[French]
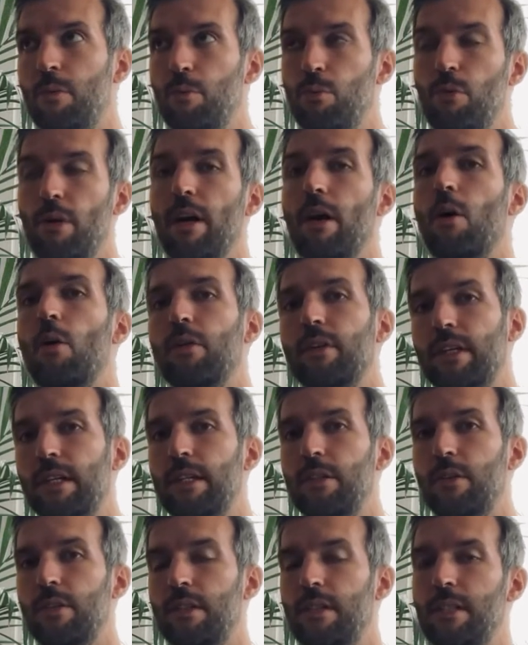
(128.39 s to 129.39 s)
pourraient
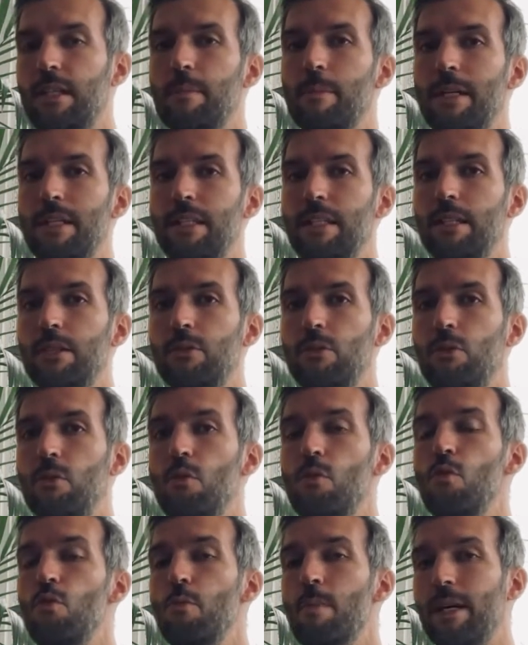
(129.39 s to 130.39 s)
rentrer dans cette thématique de
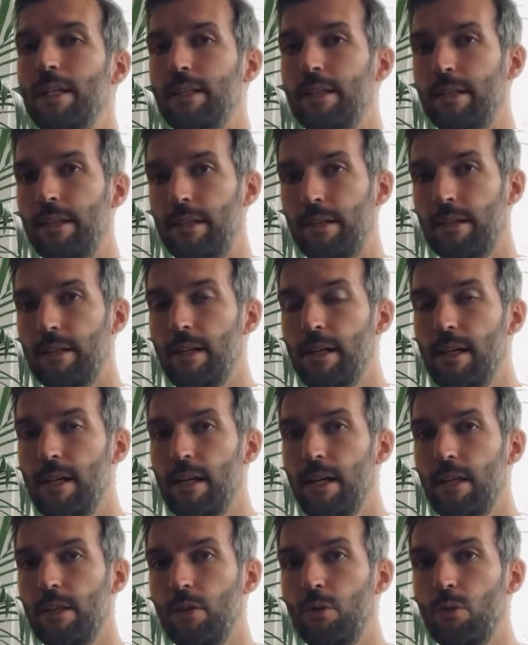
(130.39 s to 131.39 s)
l'humanitaire.
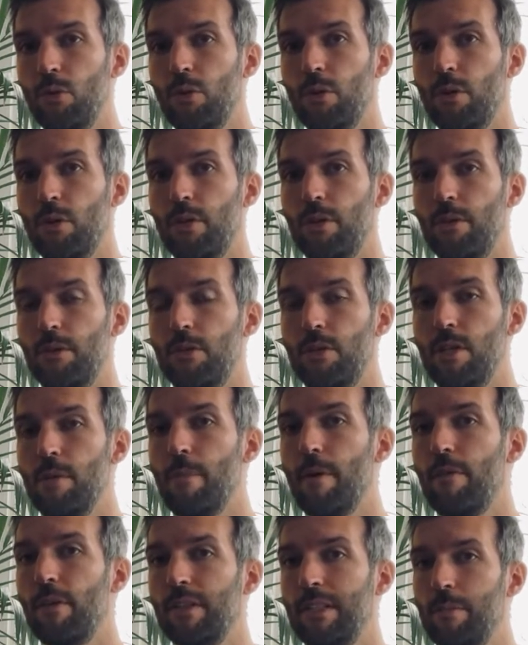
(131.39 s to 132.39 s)
Donc je n'ai
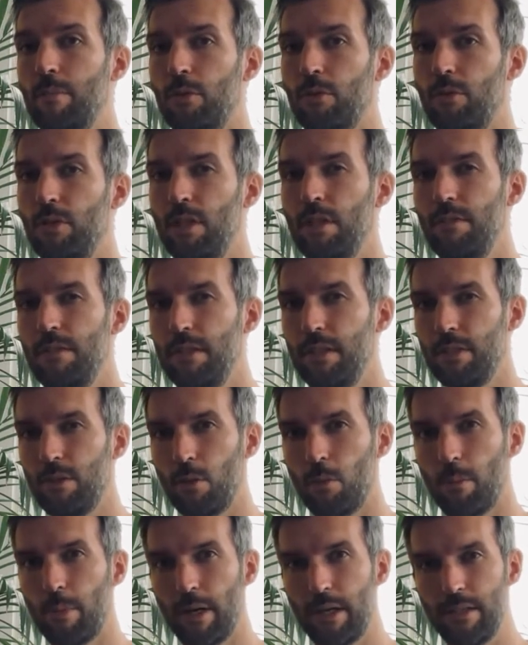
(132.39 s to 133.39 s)
pas forcément de
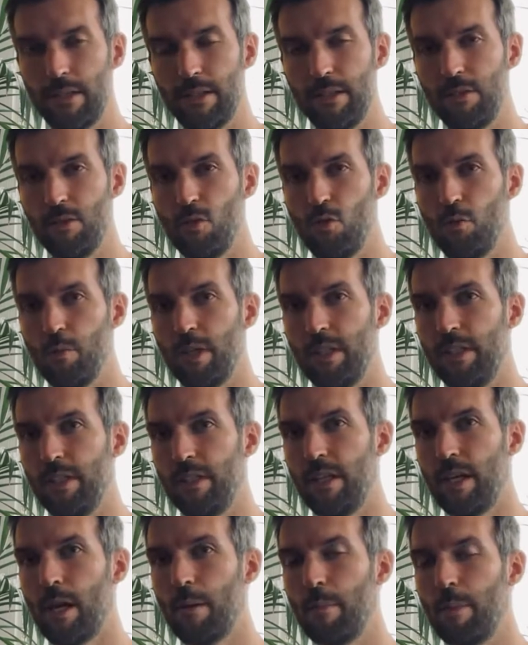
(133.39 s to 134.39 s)
définition précise de
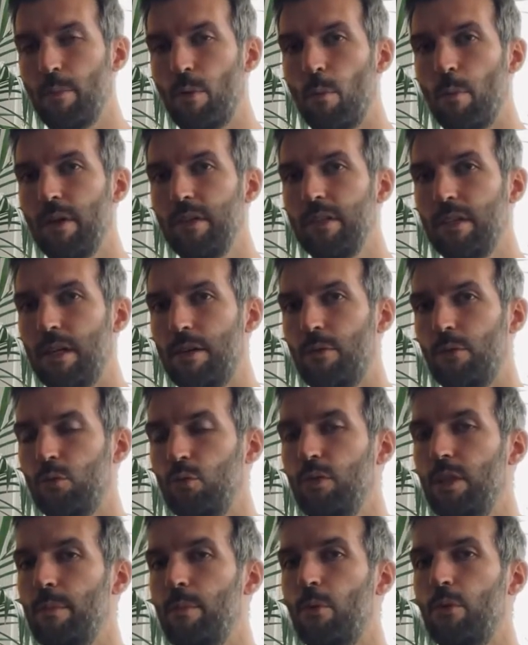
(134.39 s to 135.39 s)
l'humanitaire, mais pour moi c'est avant
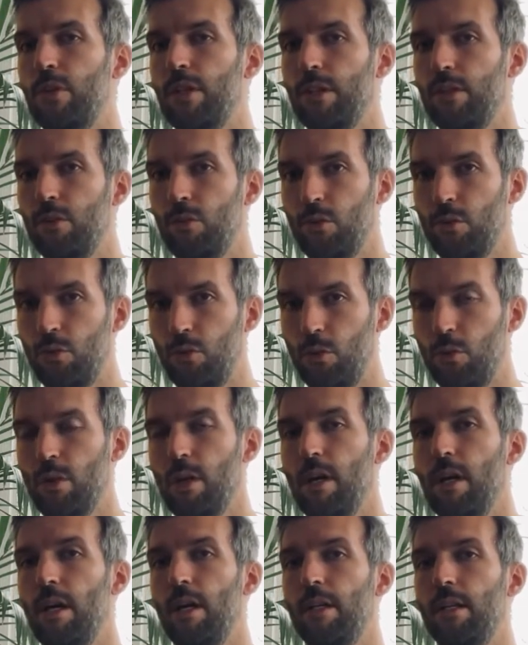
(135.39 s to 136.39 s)
tout des projets sociaux,
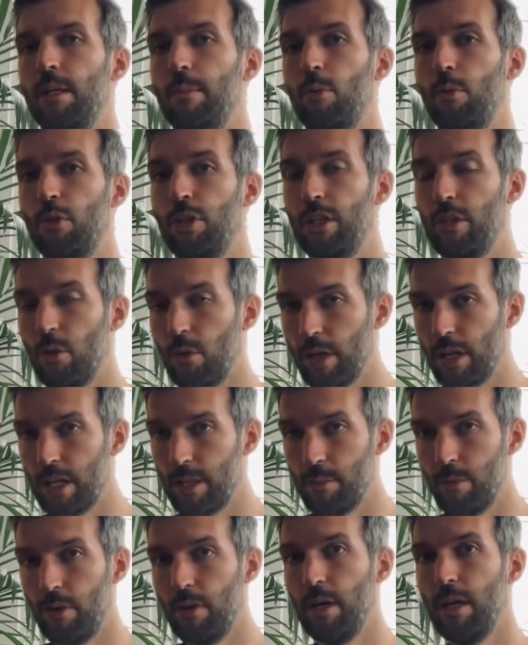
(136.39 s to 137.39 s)
des projets
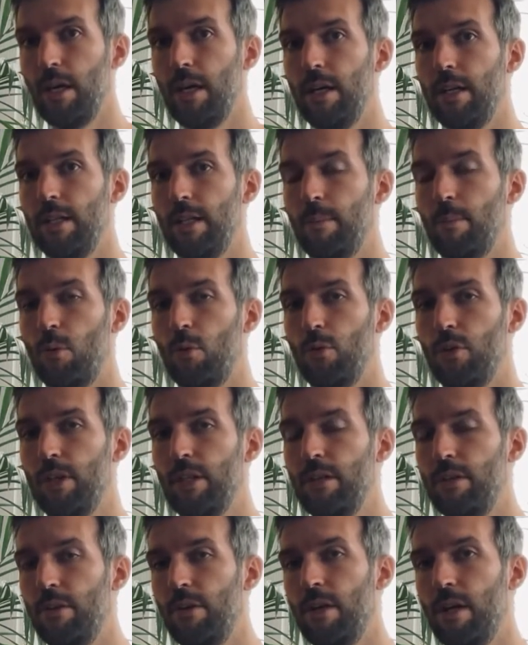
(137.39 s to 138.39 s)
d'engagement, des
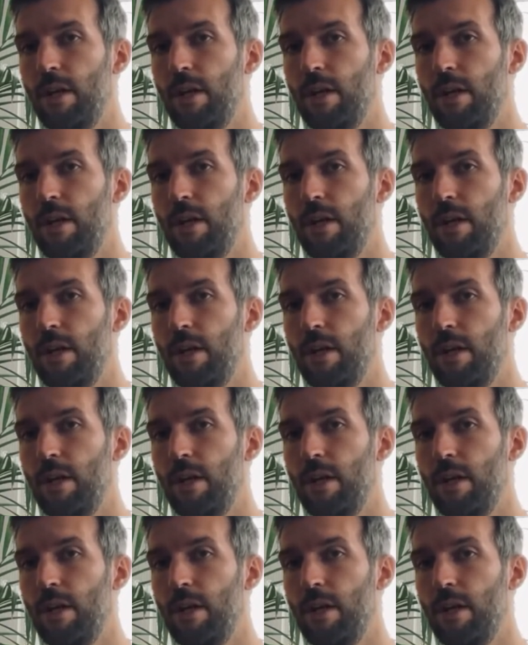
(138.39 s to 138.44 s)
projets